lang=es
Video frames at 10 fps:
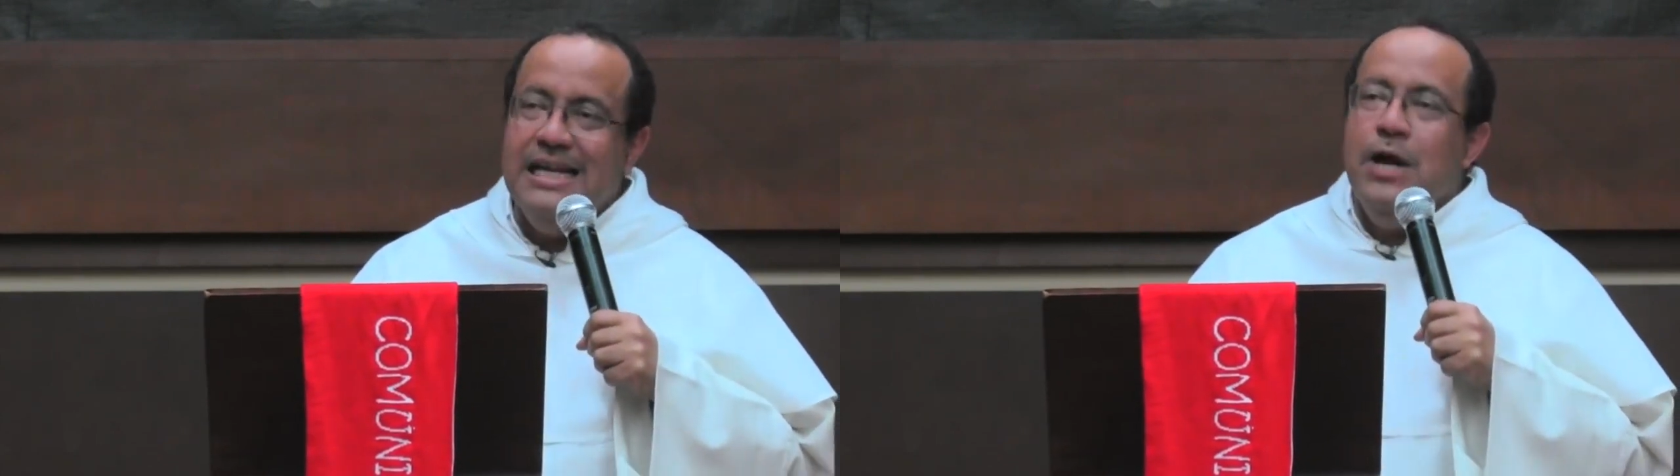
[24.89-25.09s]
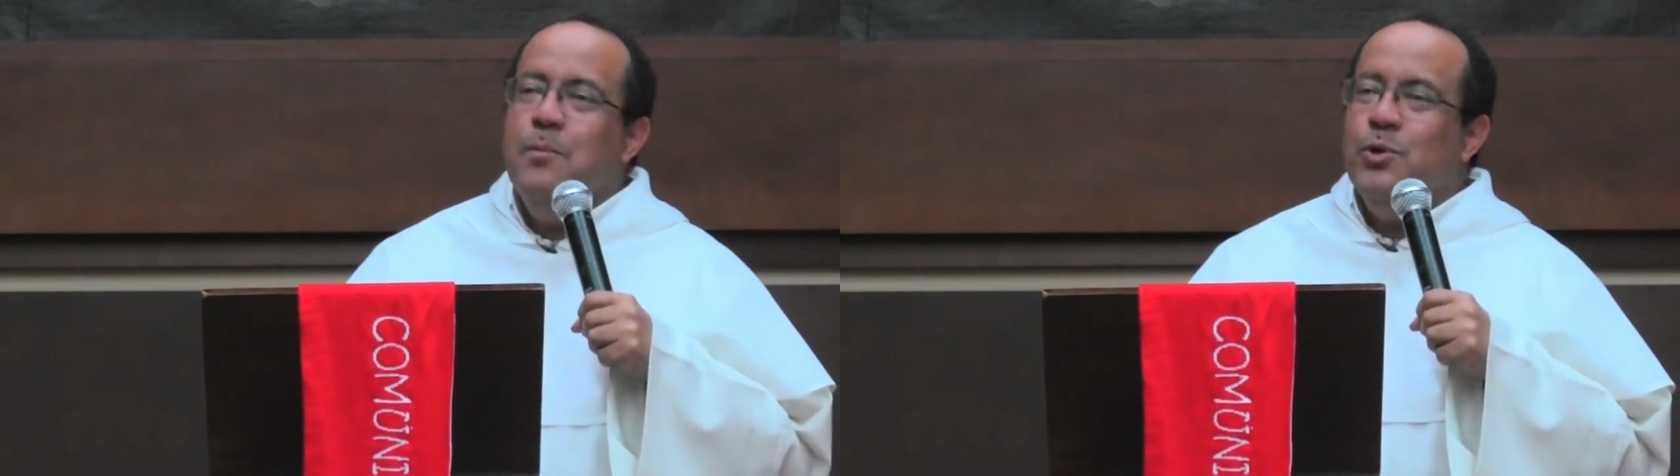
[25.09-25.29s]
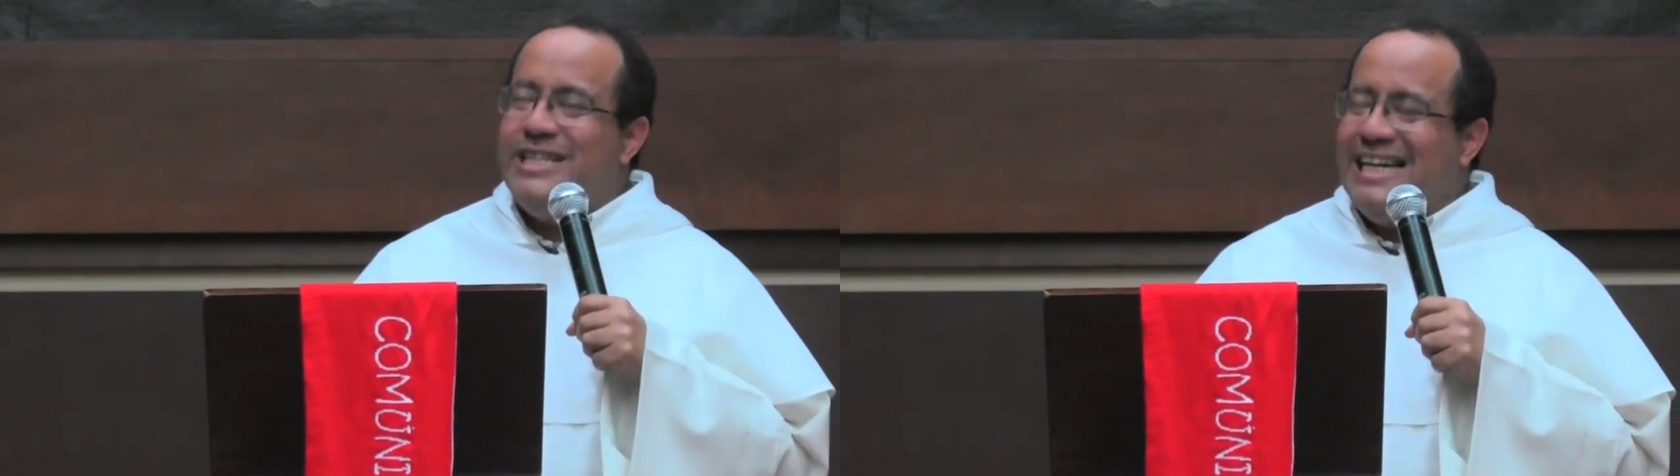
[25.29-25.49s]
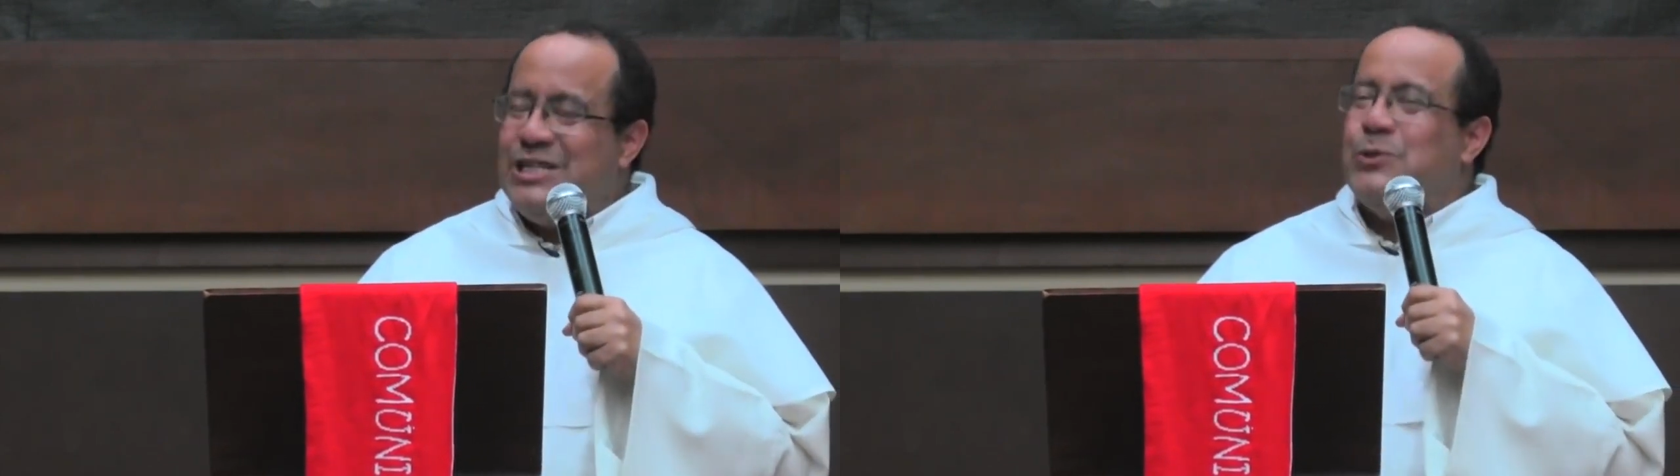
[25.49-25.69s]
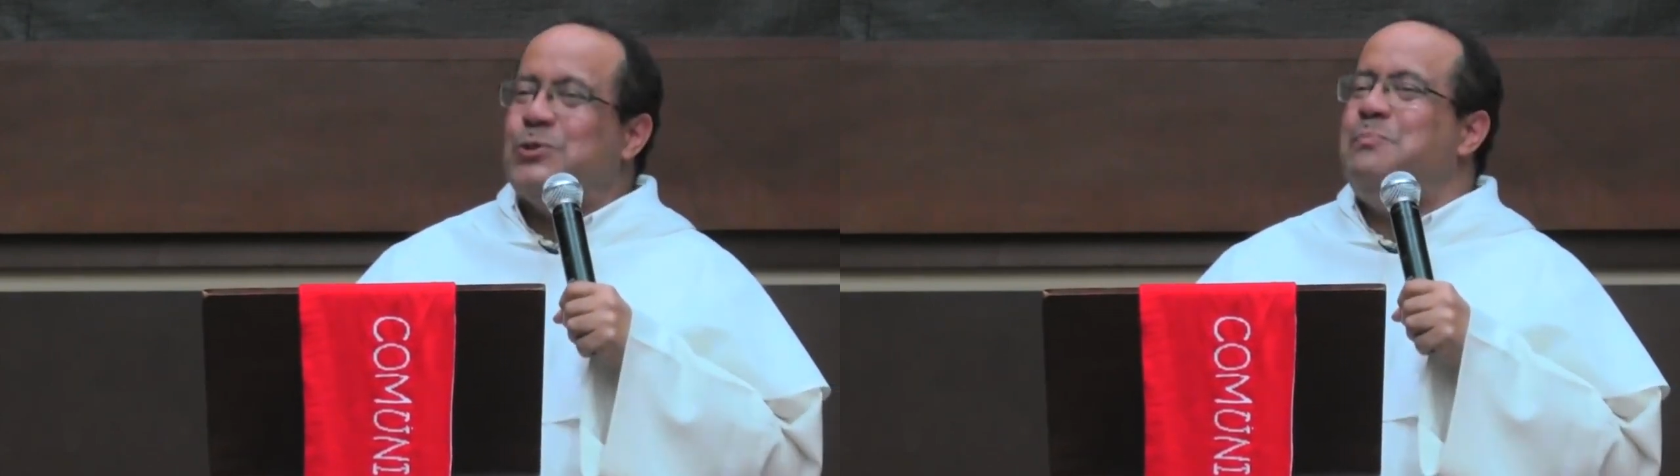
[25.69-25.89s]

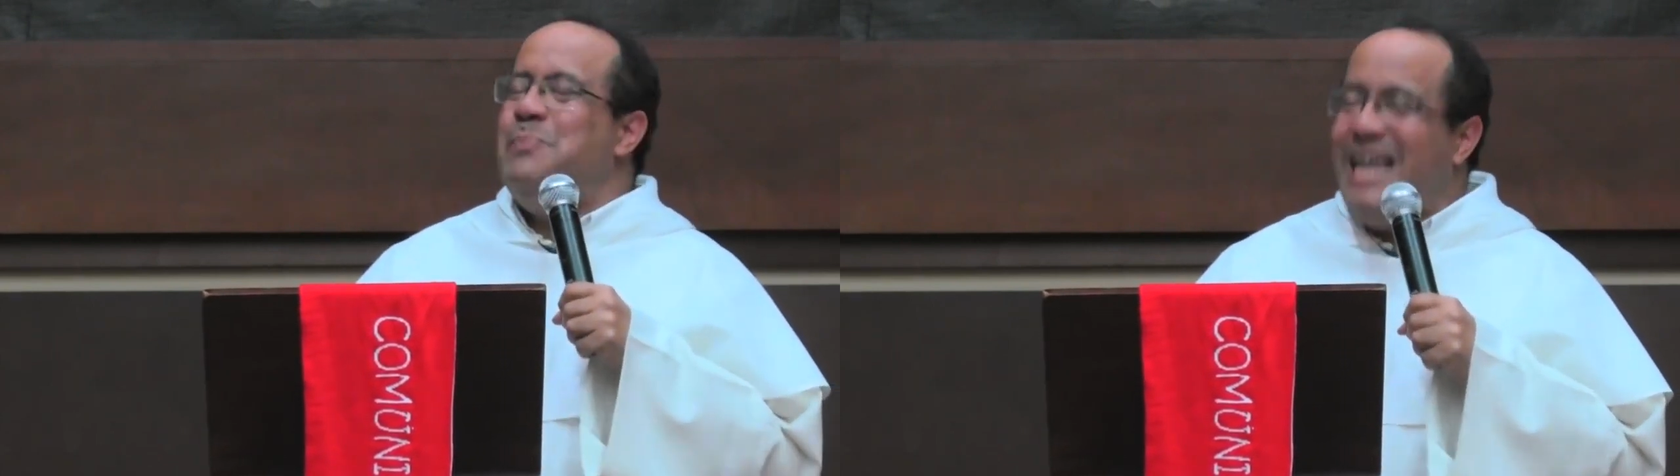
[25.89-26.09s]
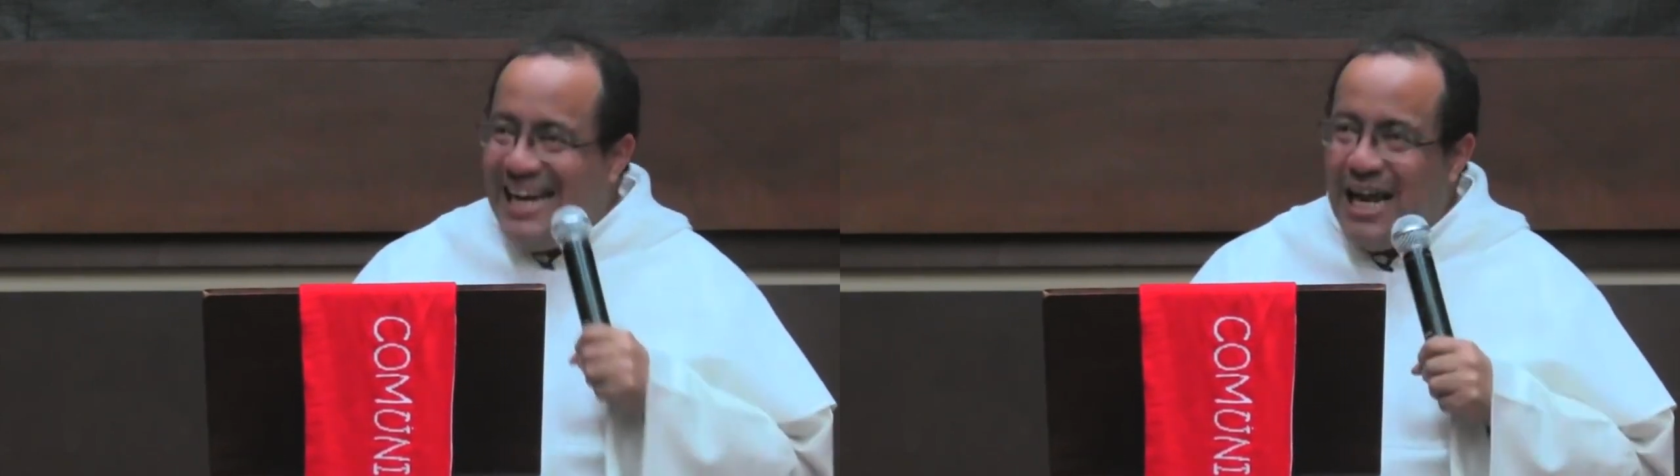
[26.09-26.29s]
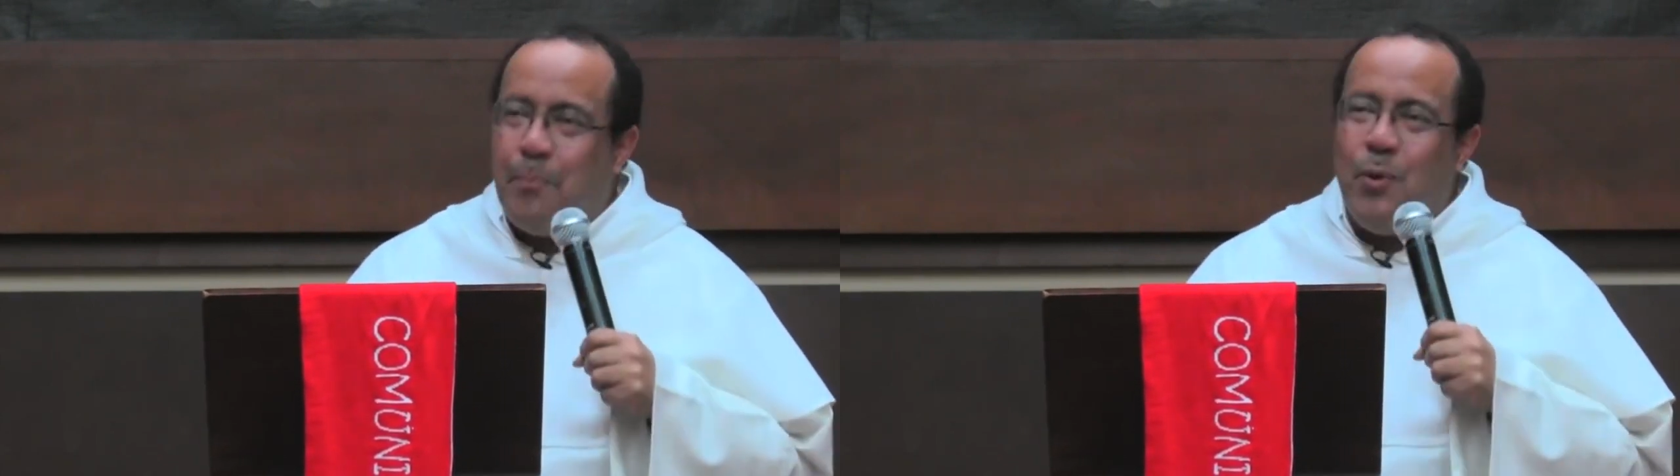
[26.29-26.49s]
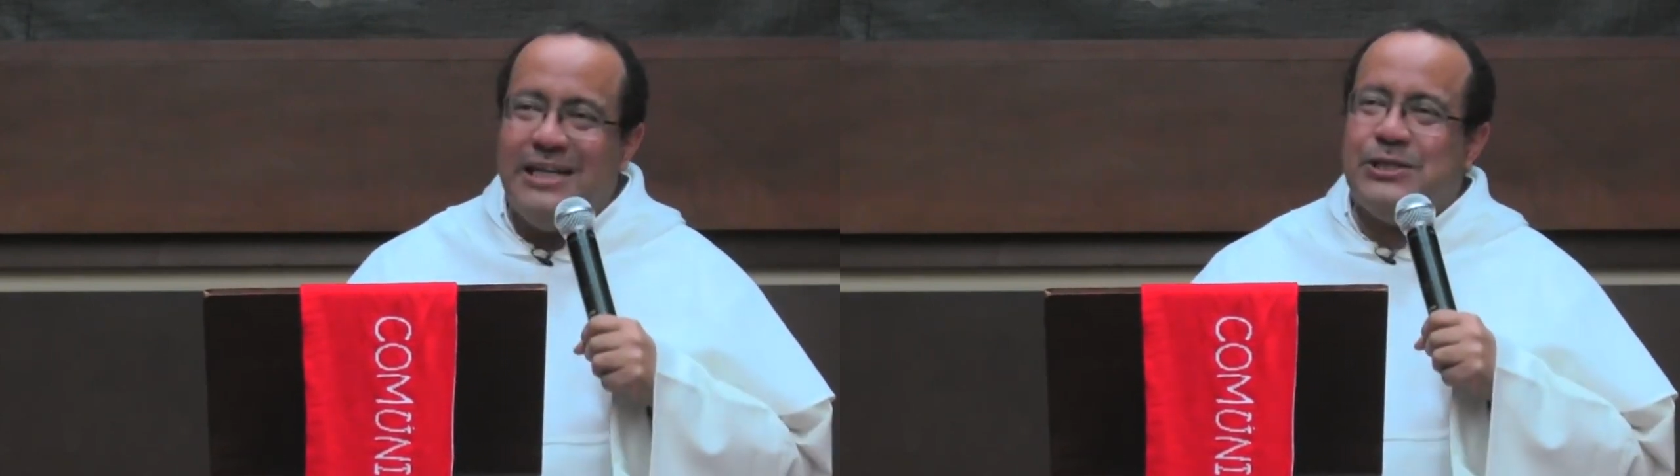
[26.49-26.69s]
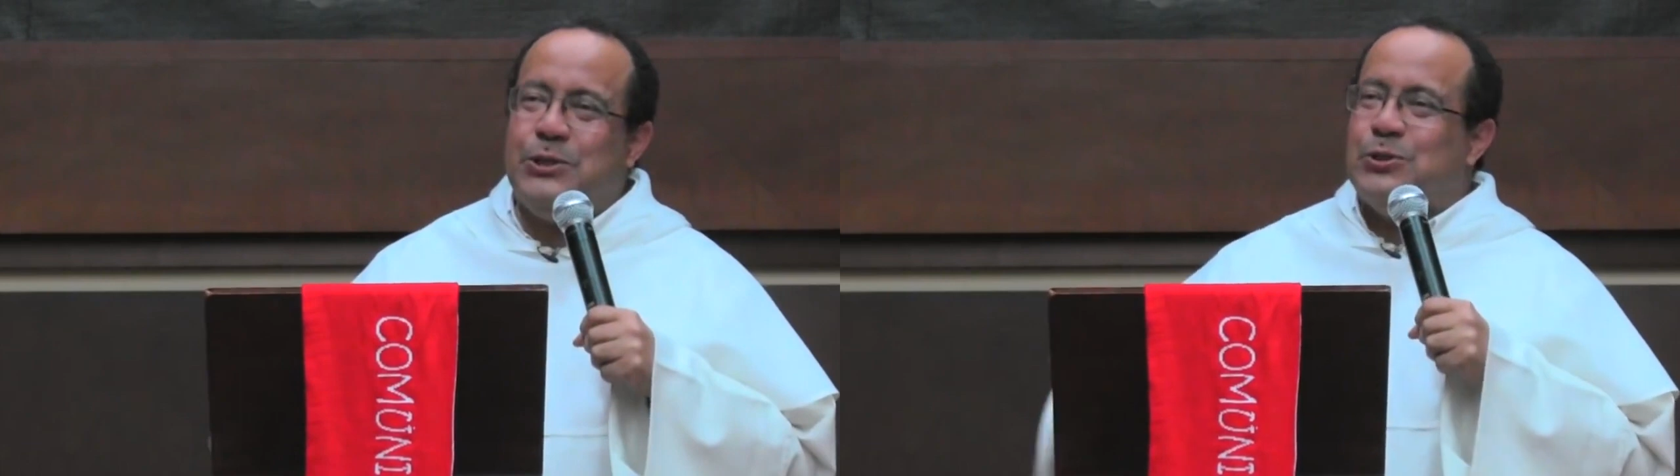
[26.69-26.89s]
Muchachos bien
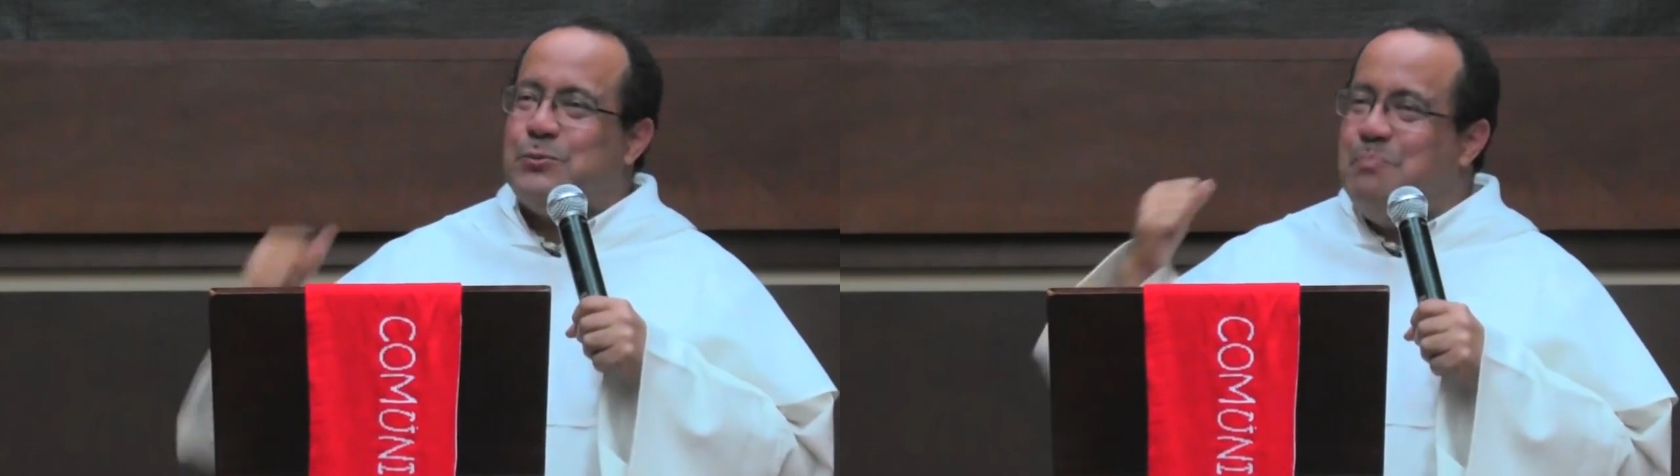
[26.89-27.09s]
apuestos,